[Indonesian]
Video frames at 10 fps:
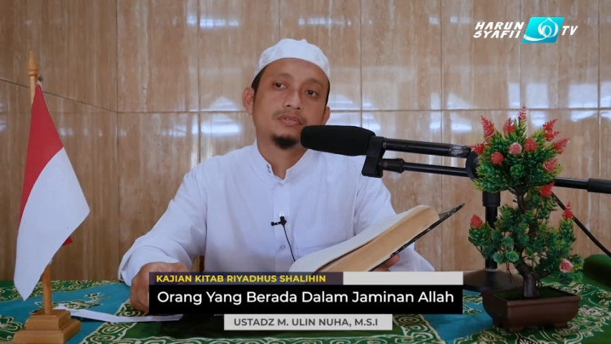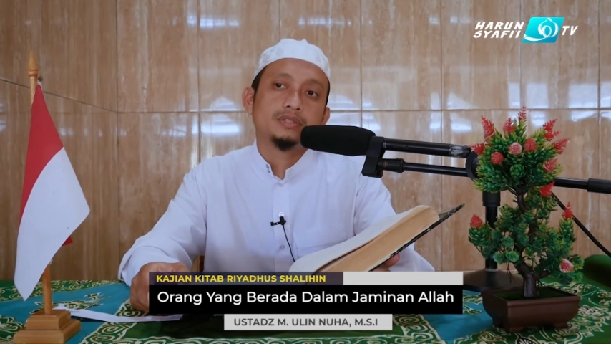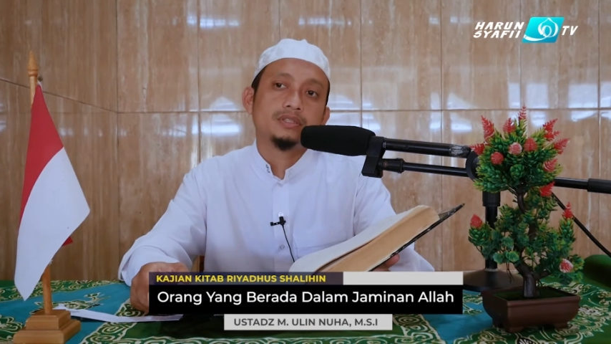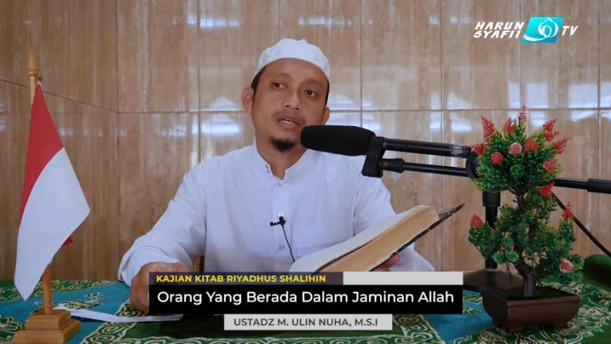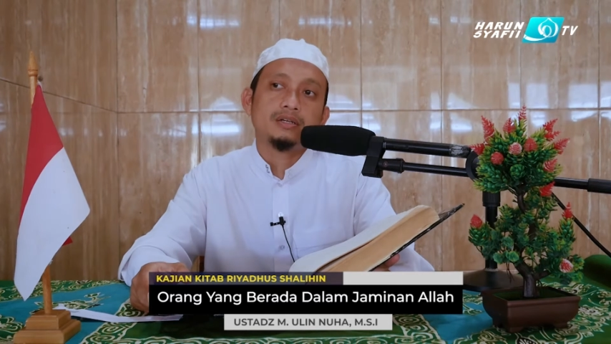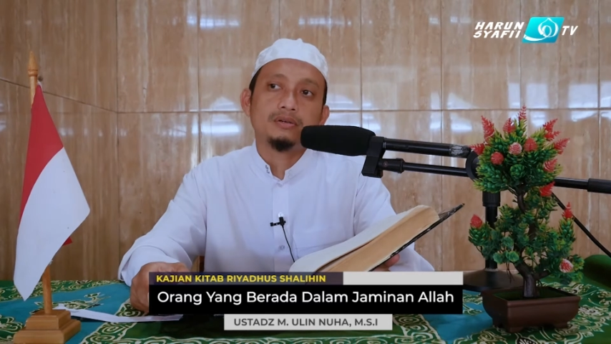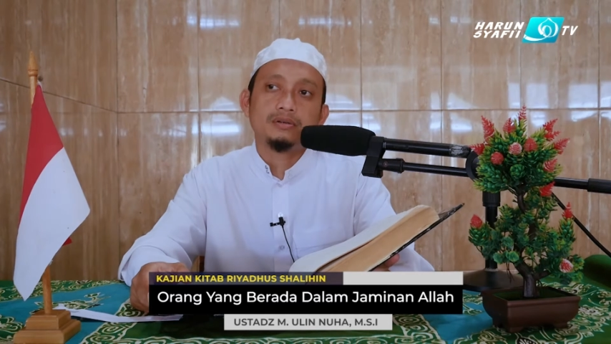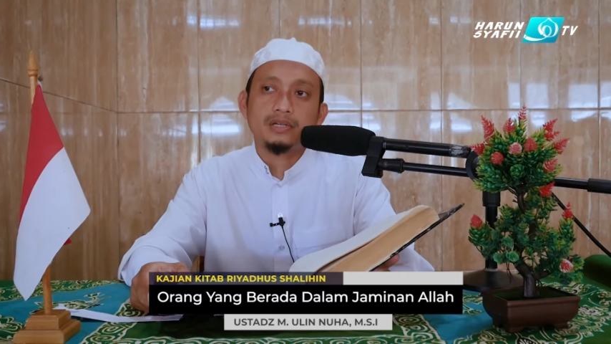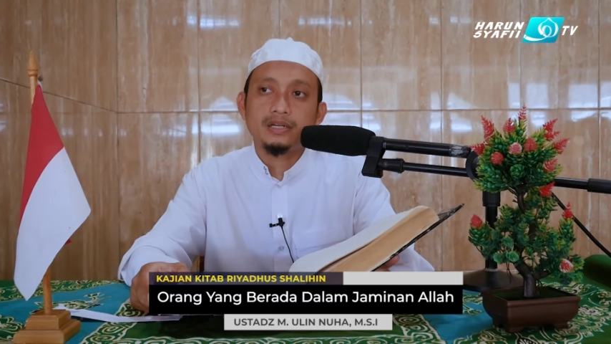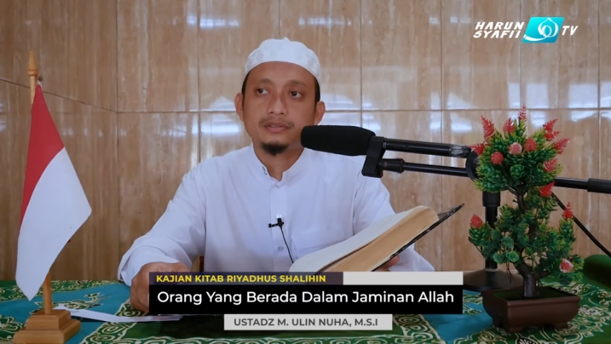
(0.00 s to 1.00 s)
Jadi
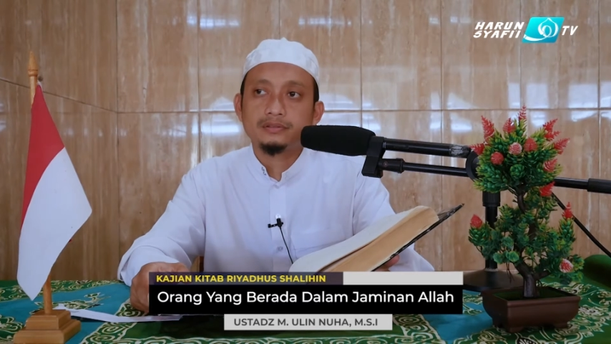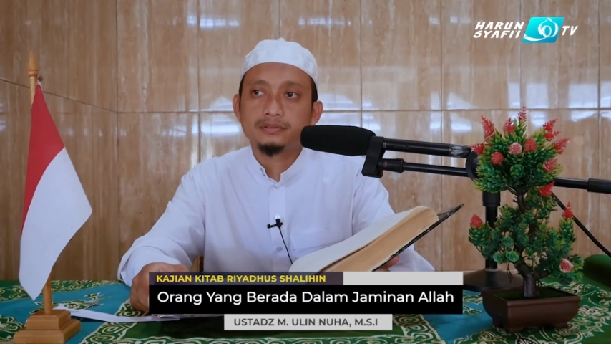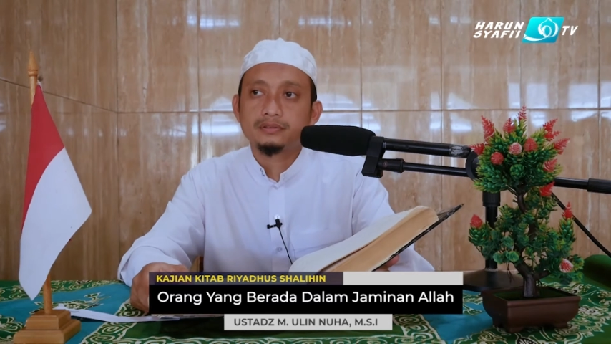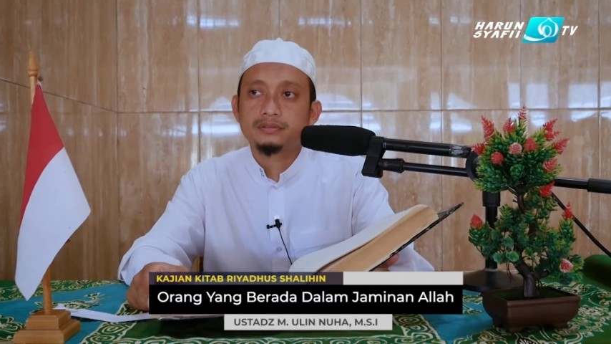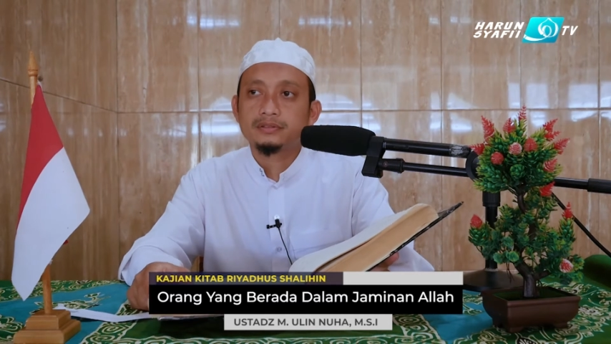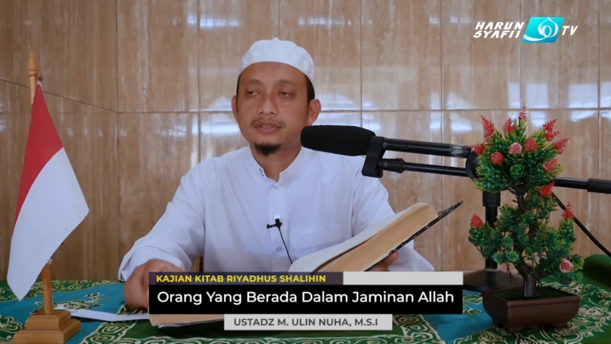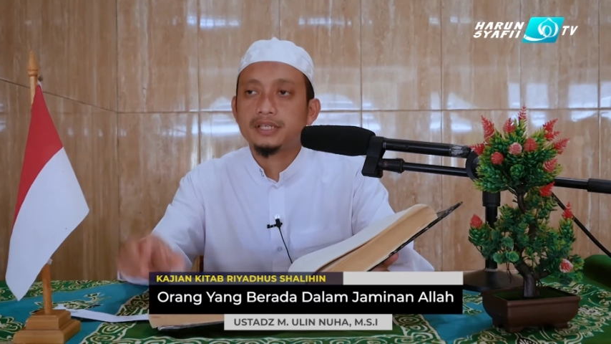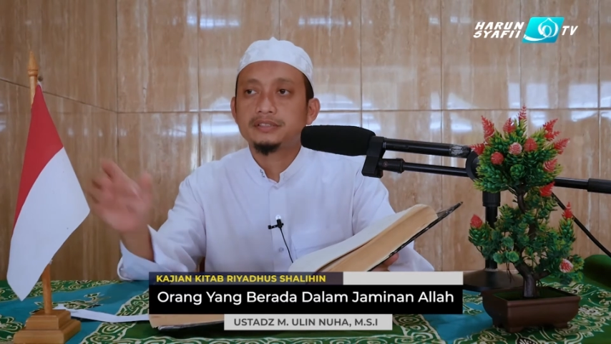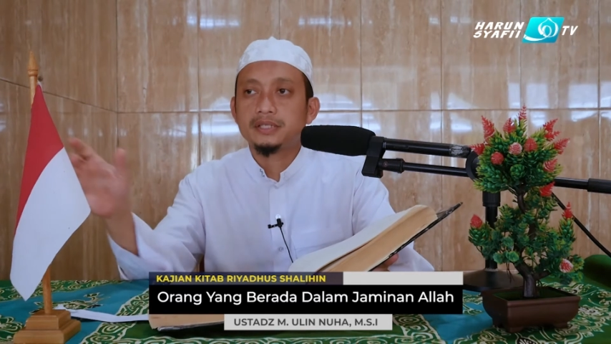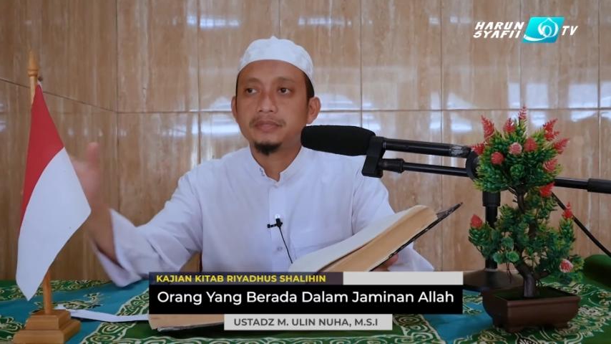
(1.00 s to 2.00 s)
kalau orang
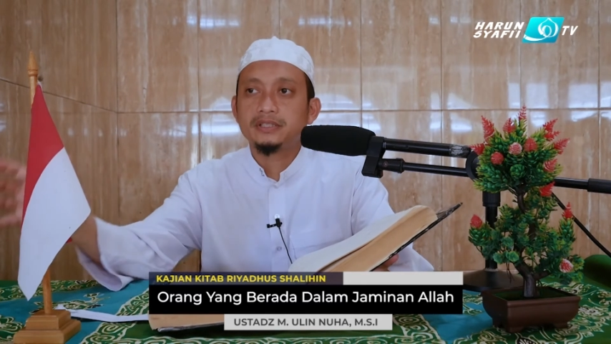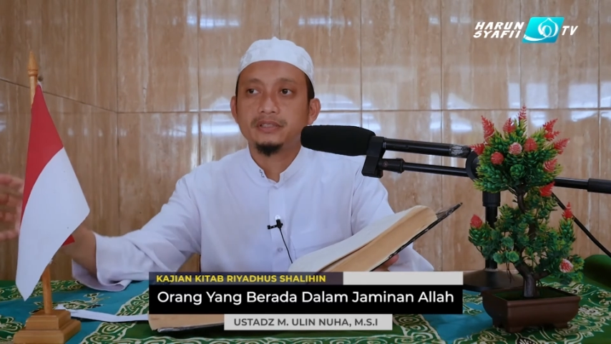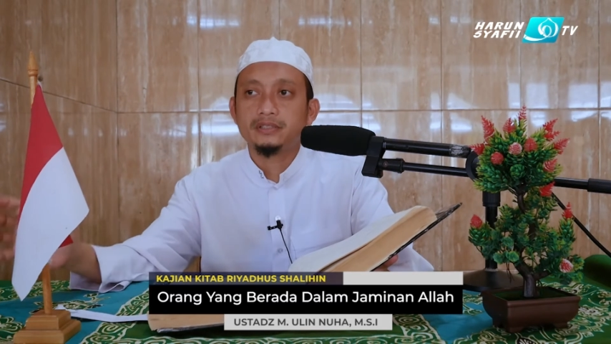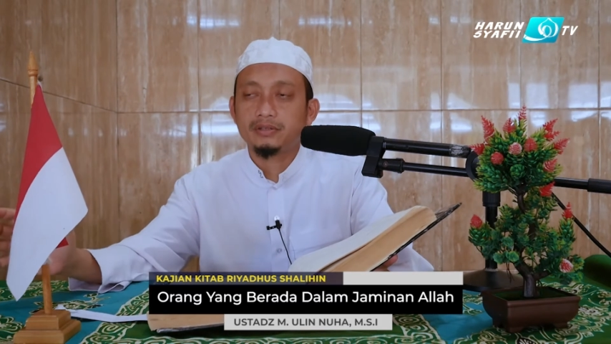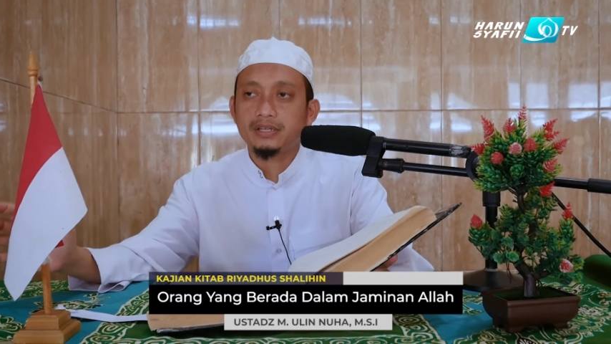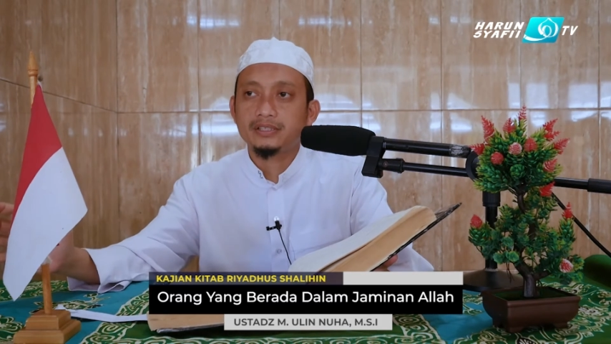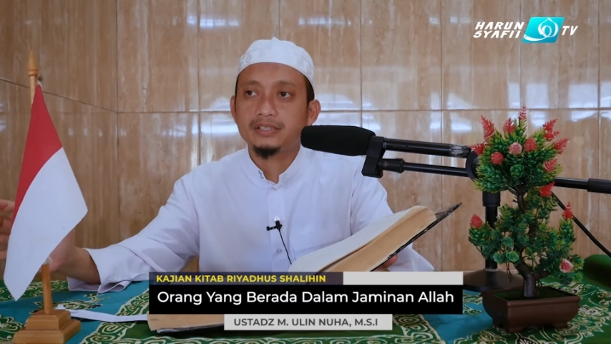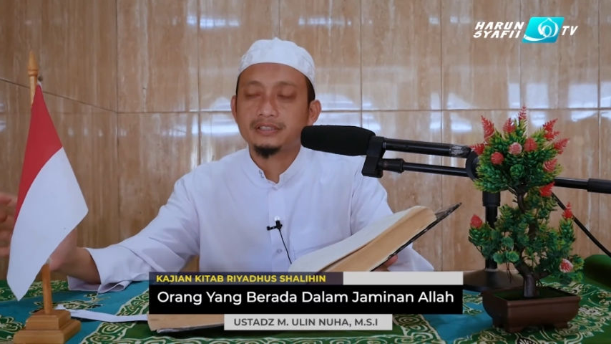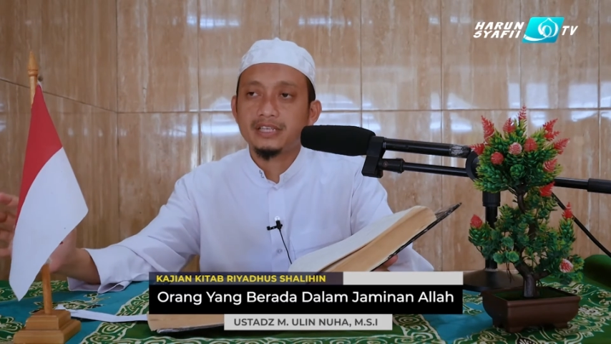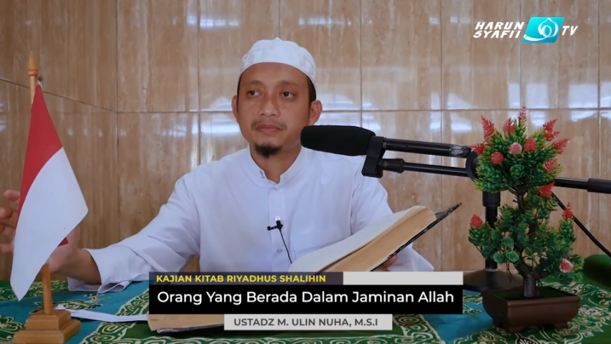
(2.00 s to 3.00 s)
saya jamin ini, orang
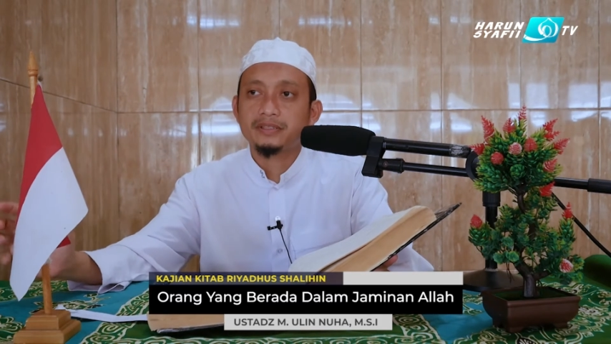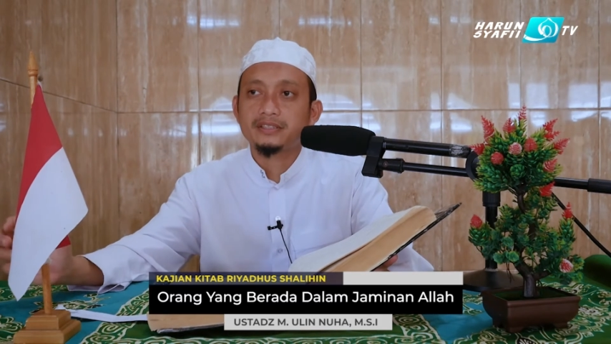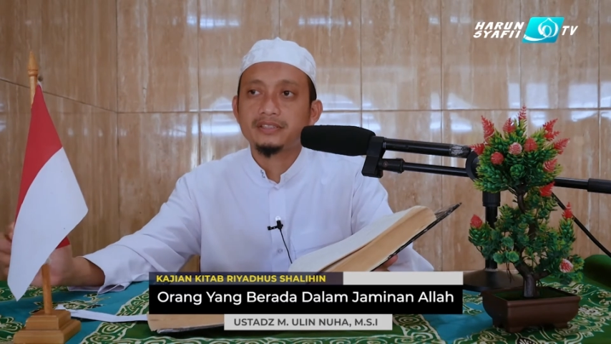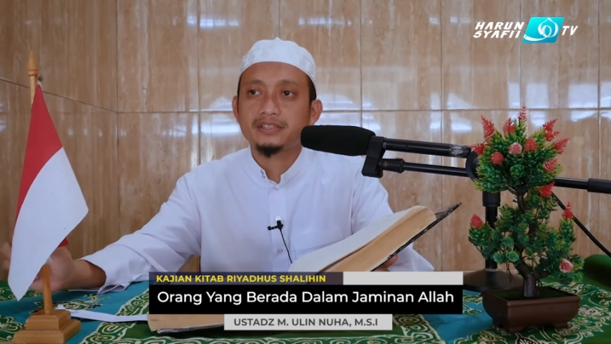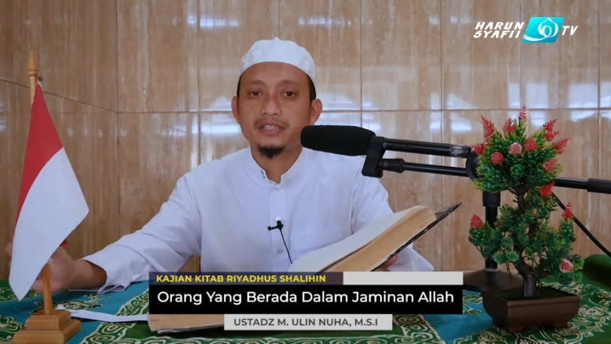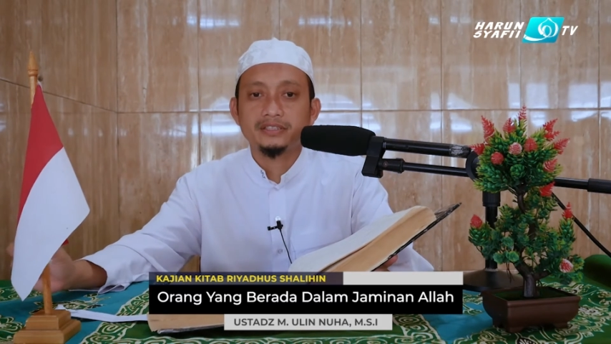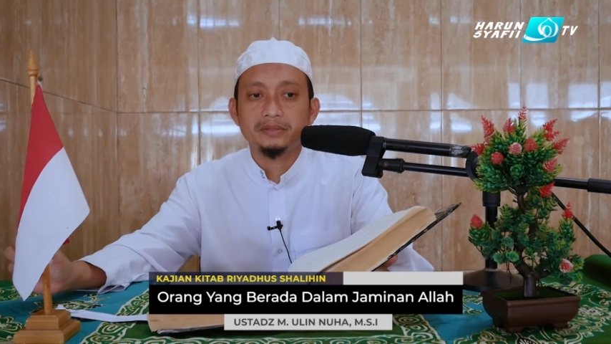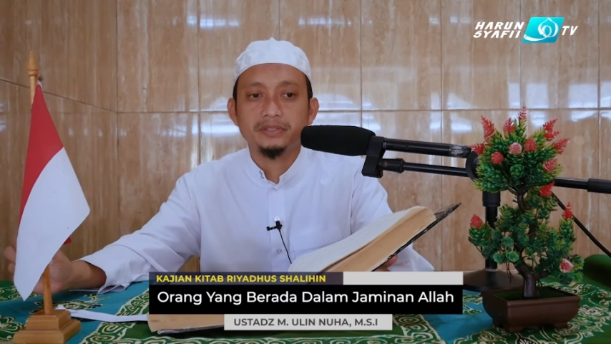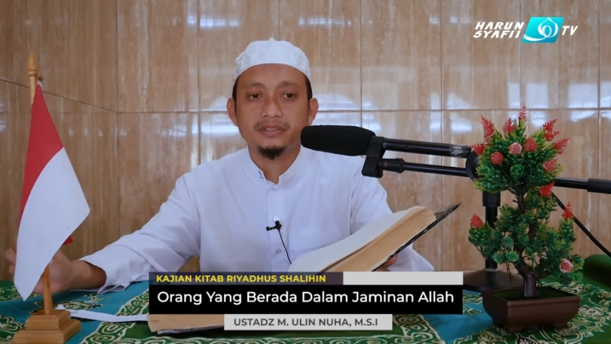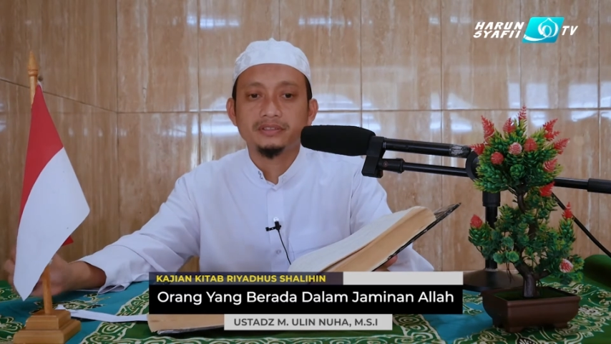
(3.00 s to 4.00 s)
ini keselamatannya saya
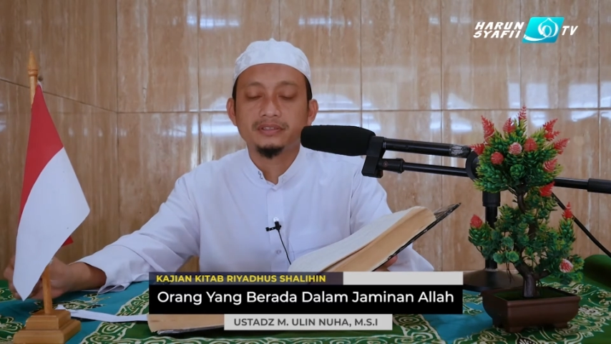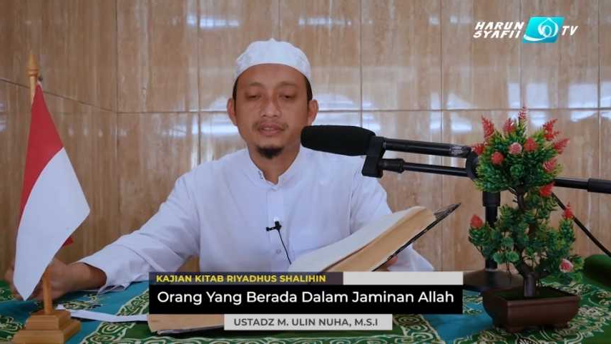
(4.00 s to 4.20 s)
jamin.